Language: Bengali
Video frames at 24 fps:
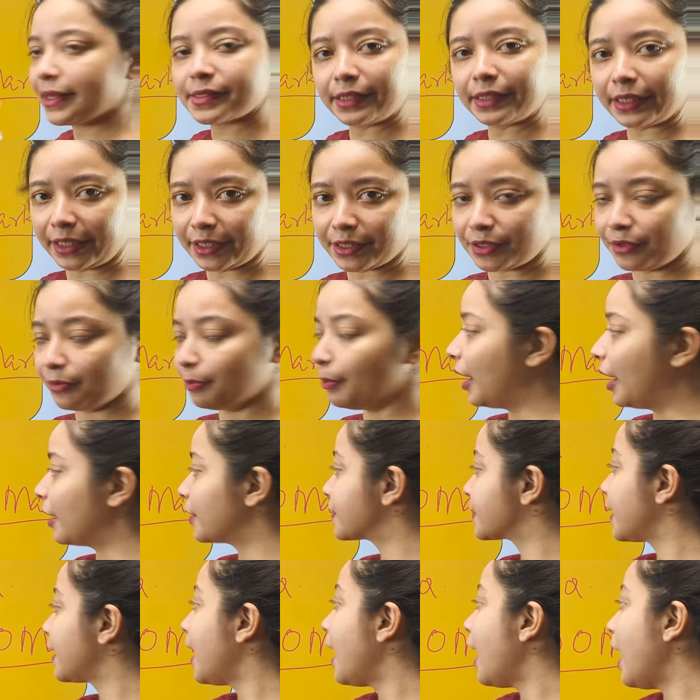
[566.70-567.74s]
হ্যাজ নেগেটিভ
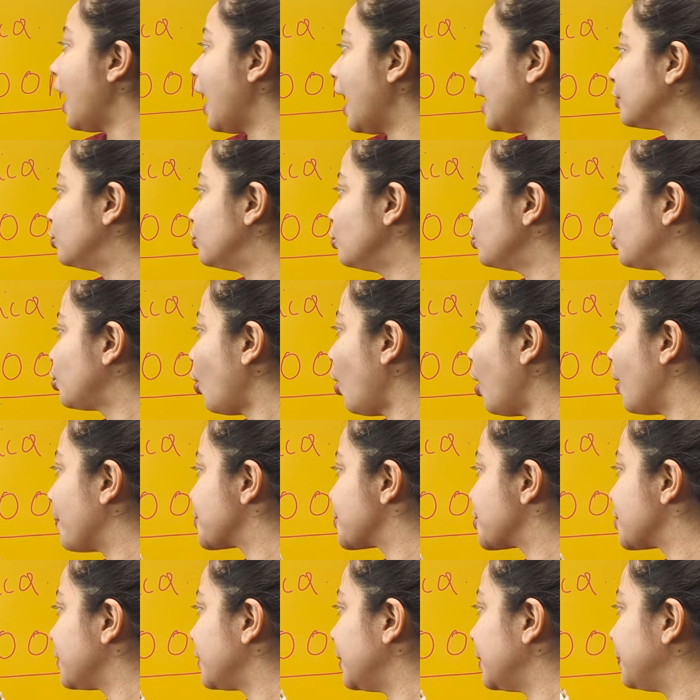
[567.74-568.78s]
মার্কস আর দুটো
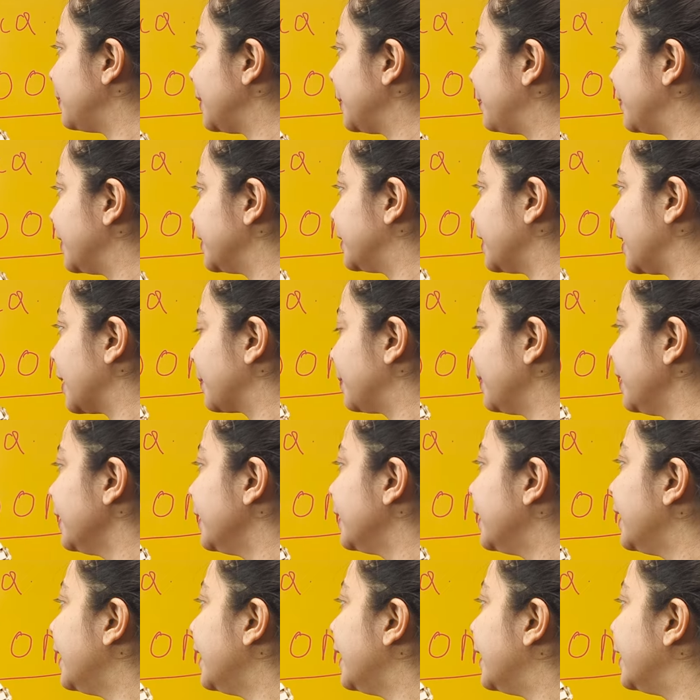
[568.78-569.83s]
অপশনাল পেপার থাকবে
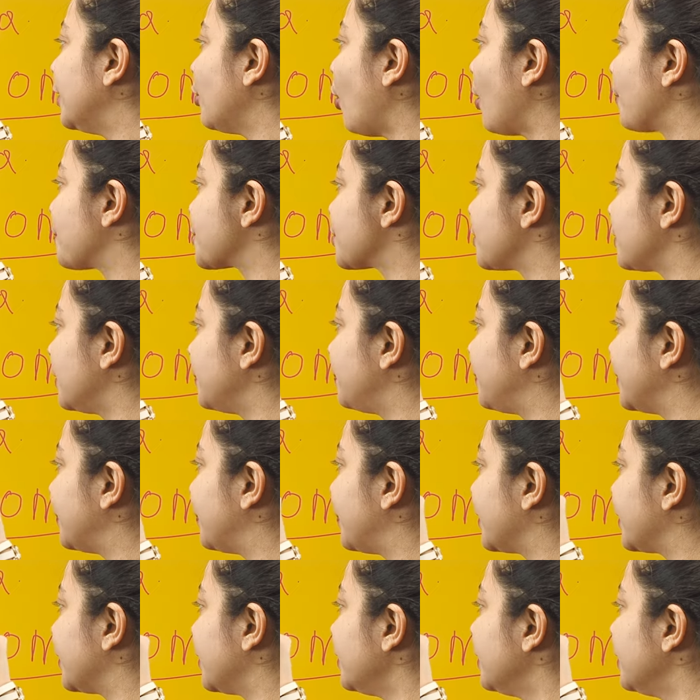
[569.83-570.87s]
এই অপশনাল
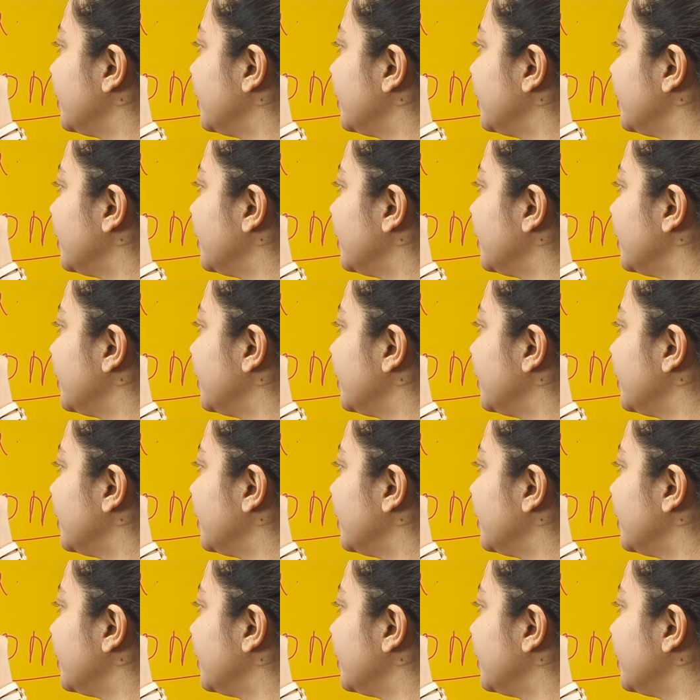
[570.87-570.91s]
পেপারে